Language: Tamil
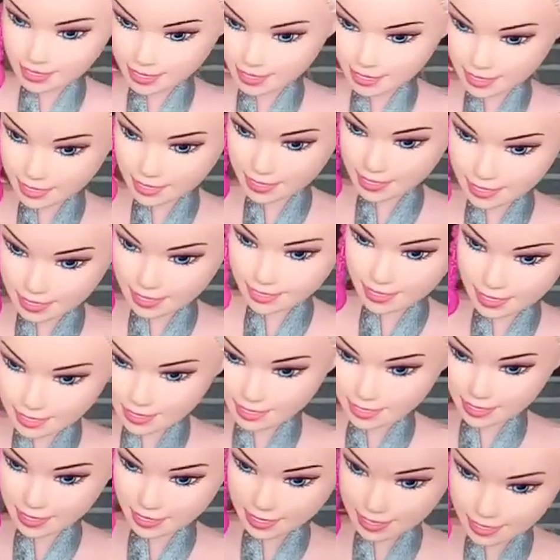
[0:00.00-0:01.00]
எடுத்துகிட்டு போய் கேஸ்
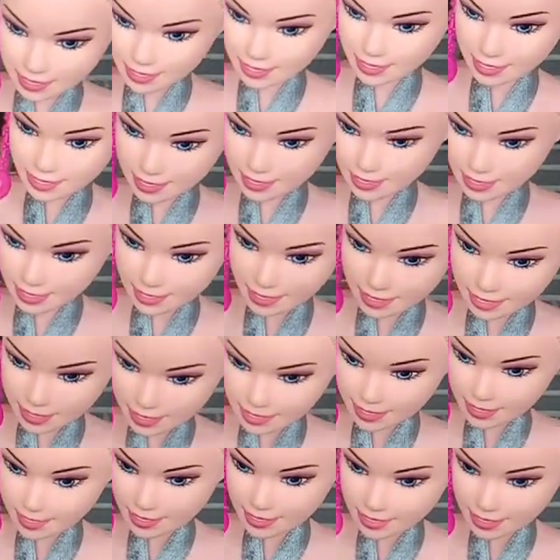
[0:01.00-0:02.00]
ஆன் பண்ணி மேலே
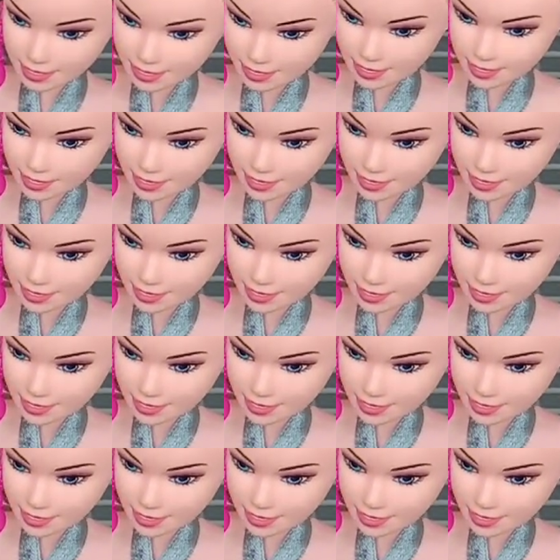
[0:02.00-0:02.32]
வச்சிடலாம்